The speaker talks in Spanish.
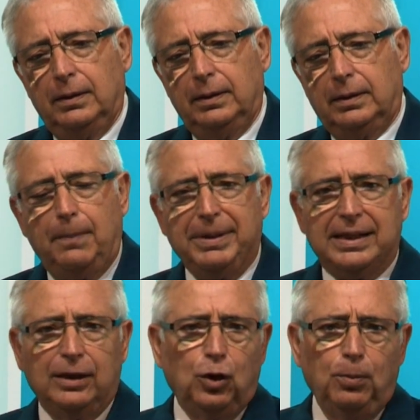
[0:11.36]
estaba
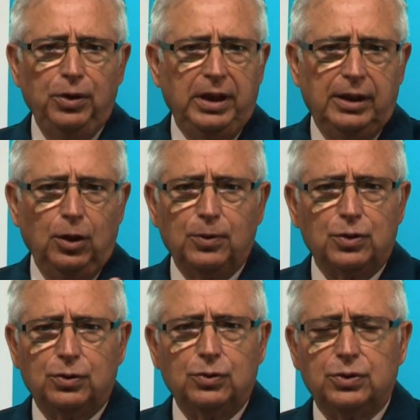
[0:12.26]
pensando cómo dirigir a
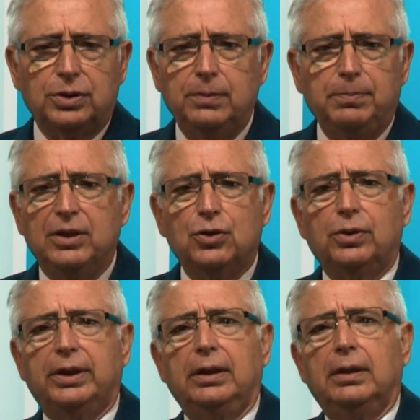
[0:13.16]
vosotros y
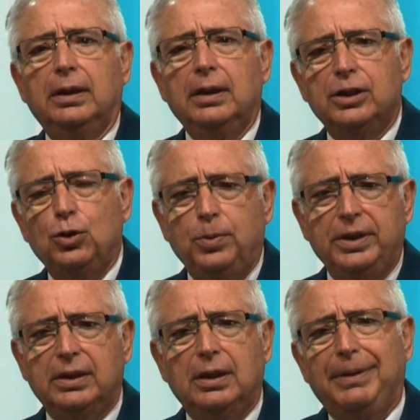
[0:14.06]
pienso que si
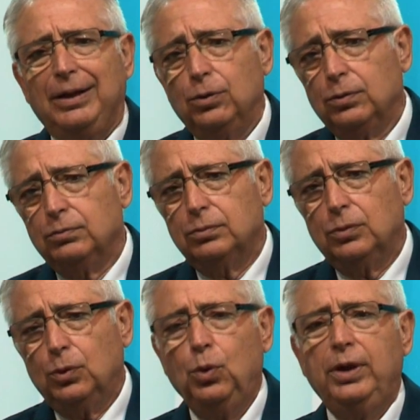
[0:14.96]
tuviese a mano
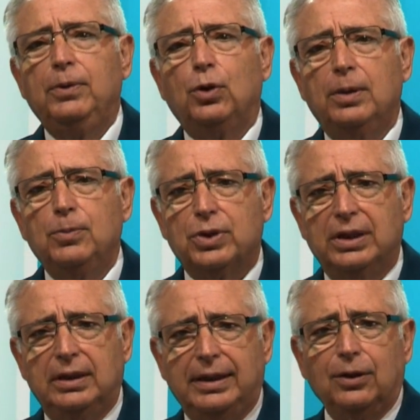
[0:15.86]
un libro que hemos
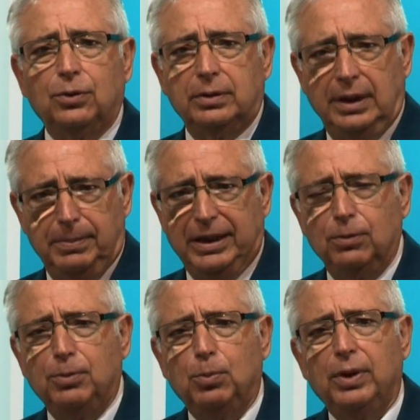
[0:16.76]
editado en el
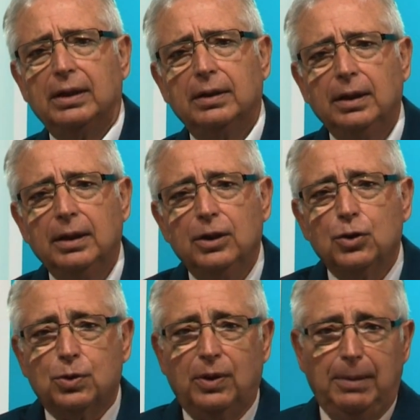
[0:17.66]
Partido Popular
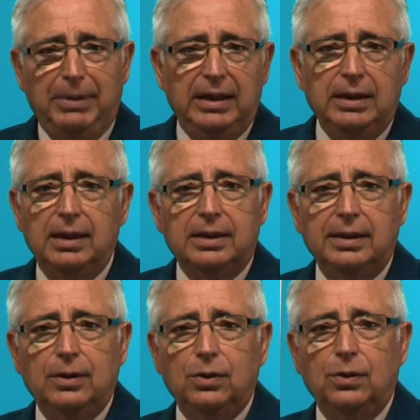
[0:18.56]
sobre la melilla del
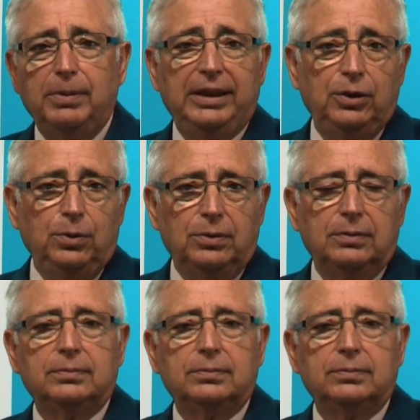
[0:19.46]
siglo XXI,